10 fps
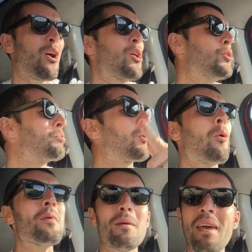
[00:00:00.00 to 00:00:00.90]
Oh, le
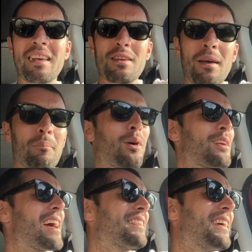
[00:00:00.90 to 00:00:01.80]
premier mec qui vient me
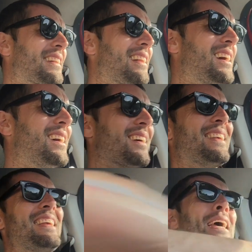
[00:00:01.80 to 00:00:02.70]
prendre la tête là,
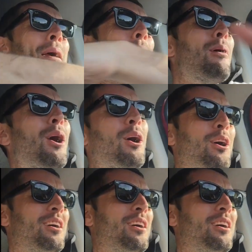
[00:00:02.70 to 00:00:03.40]
il est mort.